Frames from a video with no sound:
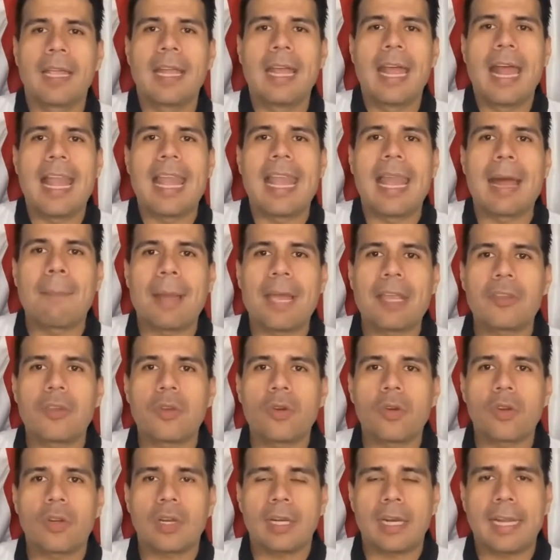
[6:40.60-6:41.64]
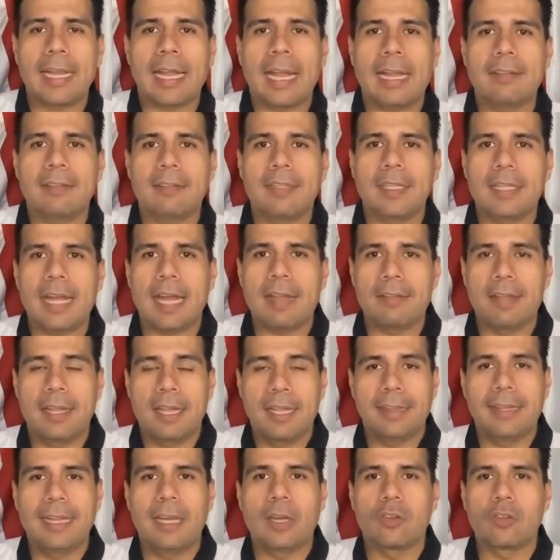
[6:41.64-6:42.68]
La mayor cantidad
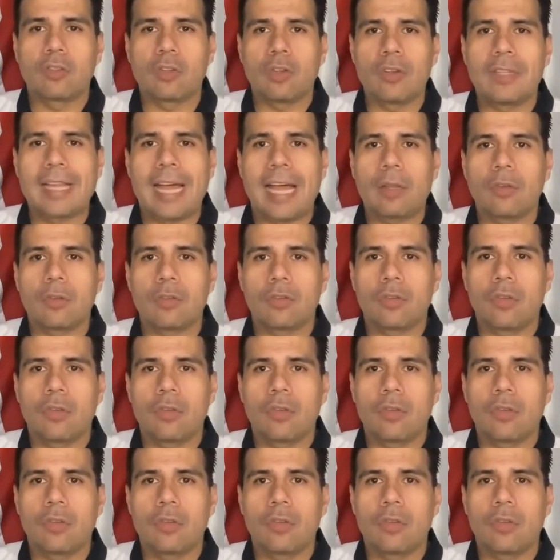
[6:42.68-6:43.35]
de los soldados